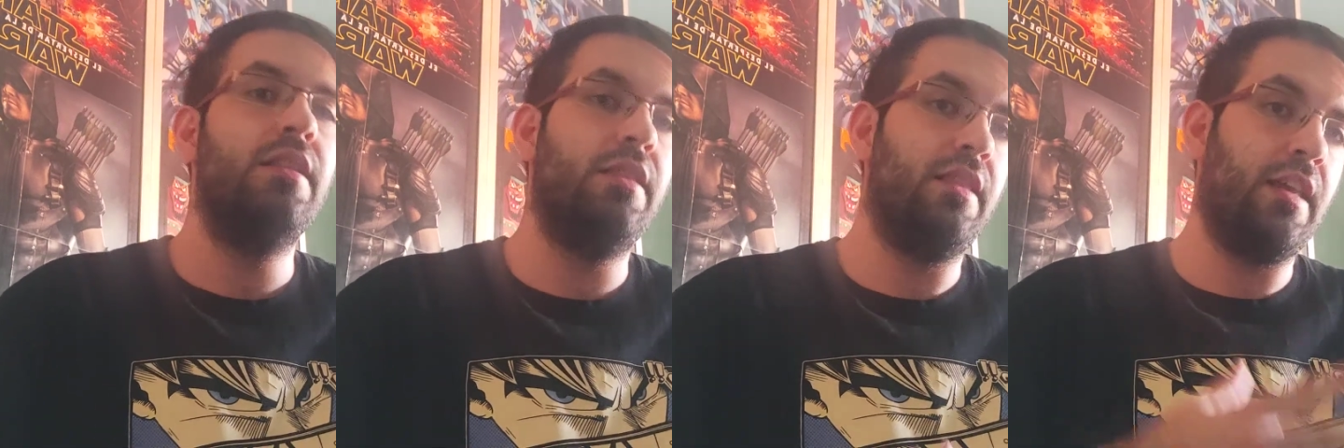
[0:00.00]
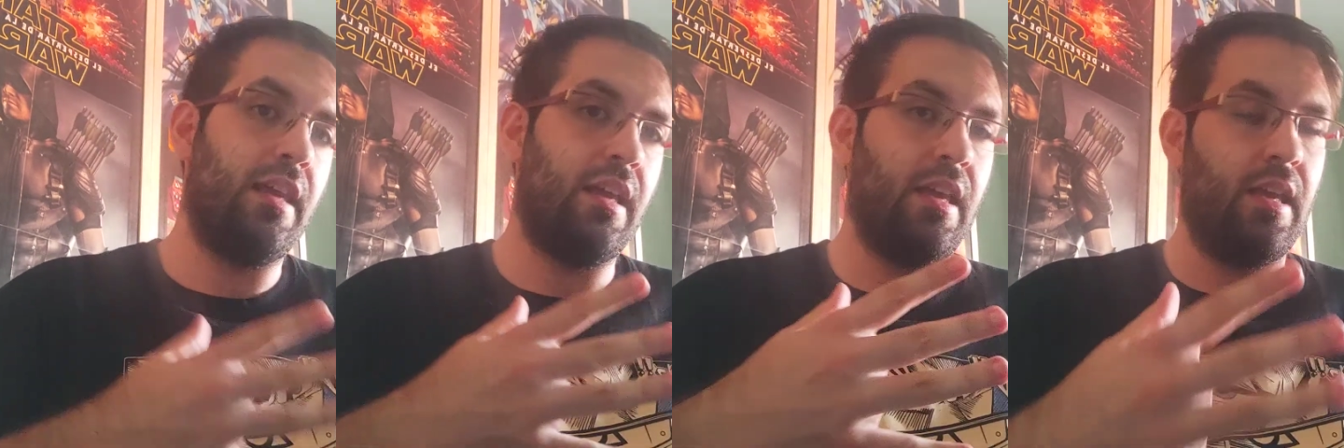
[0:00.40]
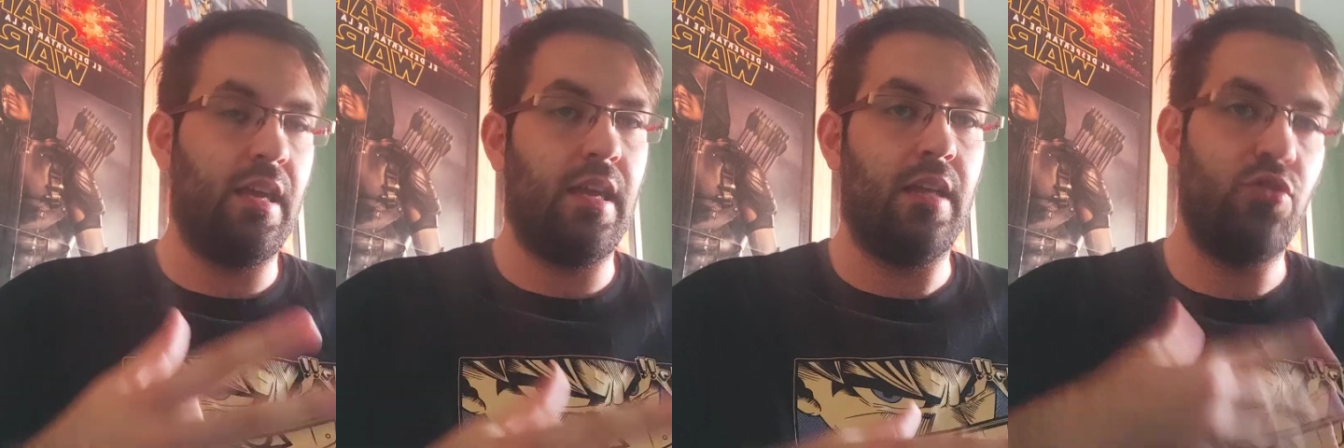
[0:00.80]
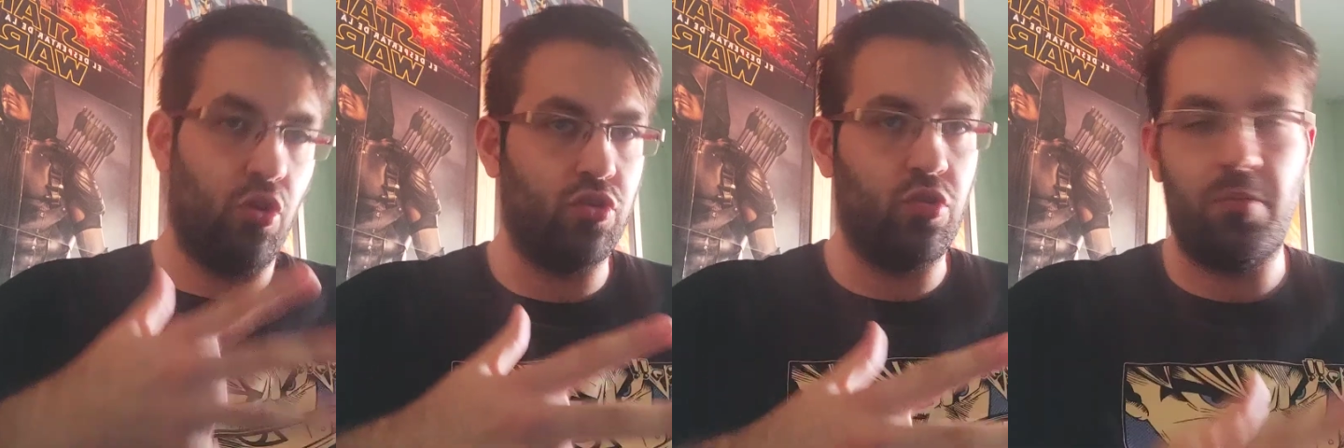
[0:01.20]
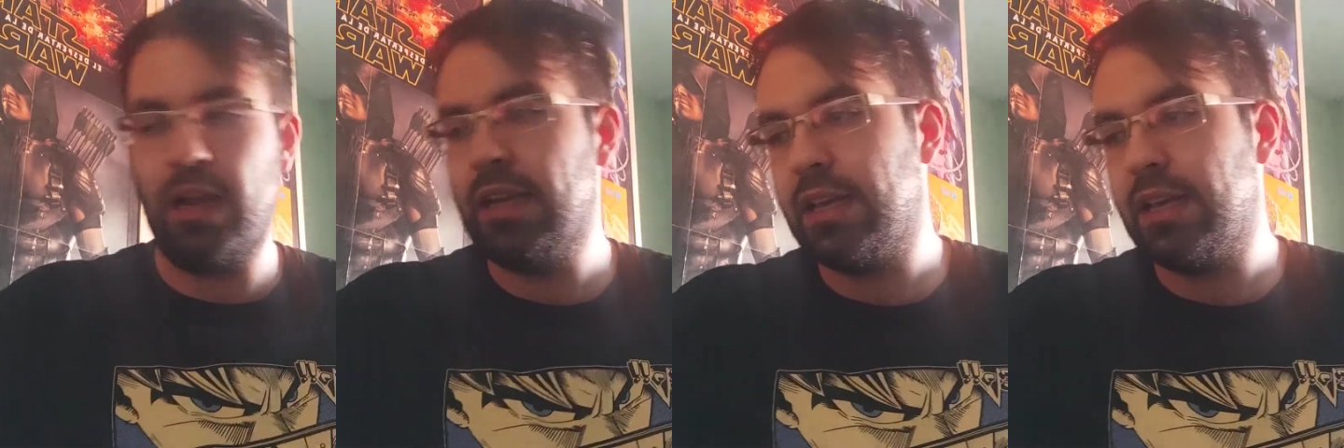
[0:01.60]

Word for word: de Tocho, ¿vale?